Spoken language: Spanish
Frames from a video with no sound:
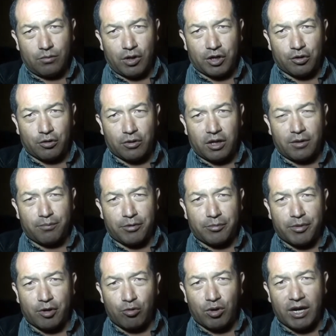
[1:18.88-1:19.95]
Bueno, en
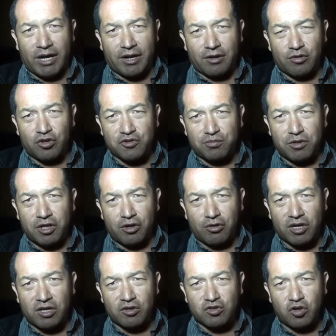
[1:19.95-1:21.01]
primer lugar nos
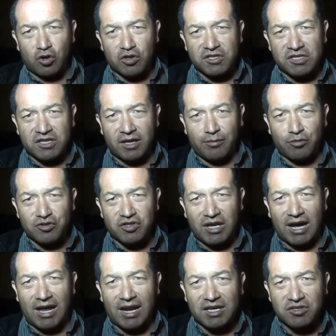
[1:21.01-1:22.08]
pidieron que lo solicitemos
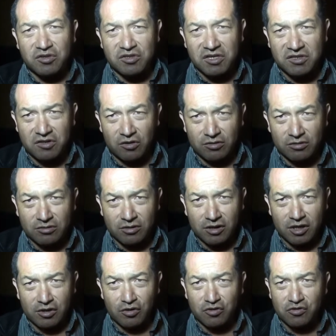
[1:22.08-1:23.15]
a la asociación
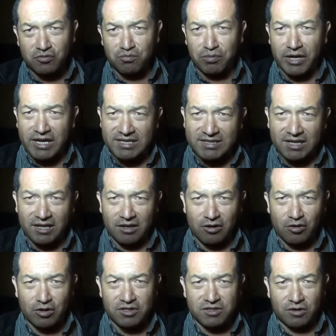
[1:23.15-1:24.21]
que nos presten
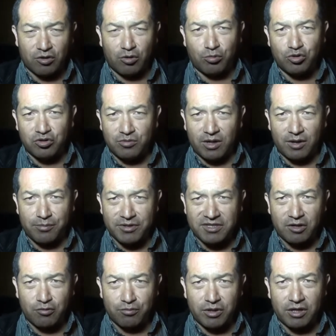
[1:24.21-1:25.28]
el coliseo. ¿Cómo nos van a
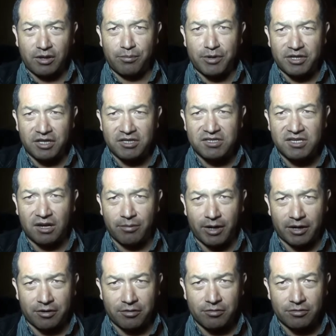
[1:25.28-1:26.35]
prestar un bien que pertenece al
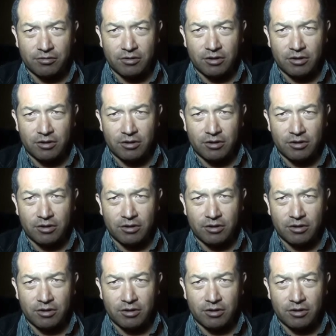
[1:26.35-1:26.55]
barrio?